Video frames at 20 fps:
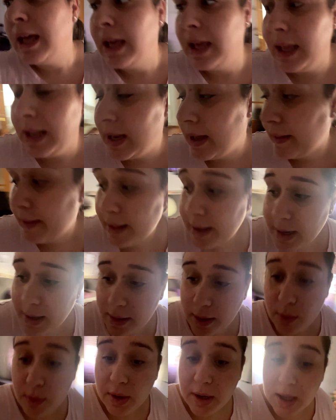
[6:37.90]
Y nada, ahora
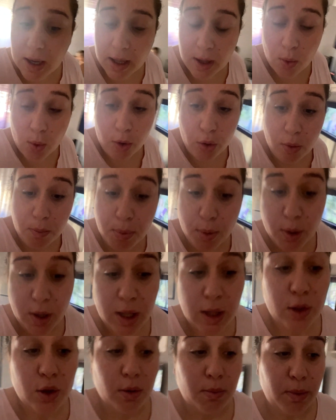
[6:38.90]
tengo a Nina ahí jugando un
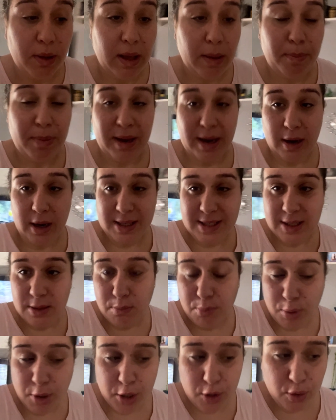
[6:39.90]
poquito, voy a esperar así
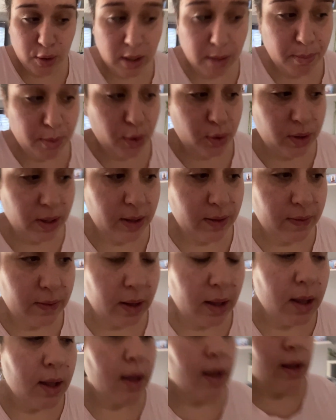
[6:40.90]
un poquito que
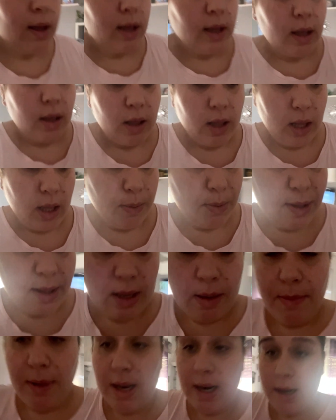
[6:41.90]
proteste y voy a
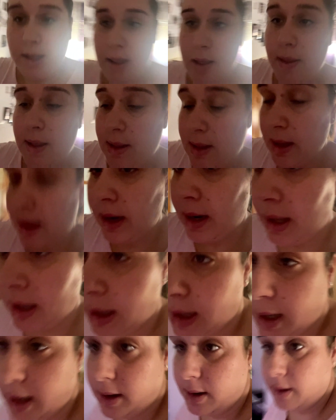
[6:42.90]
terminar de editar
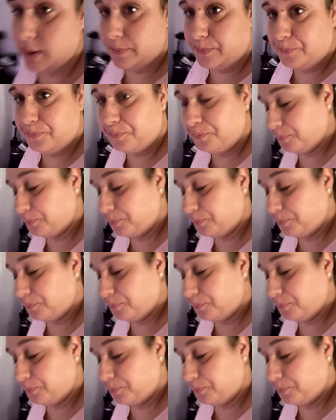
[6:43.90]
el,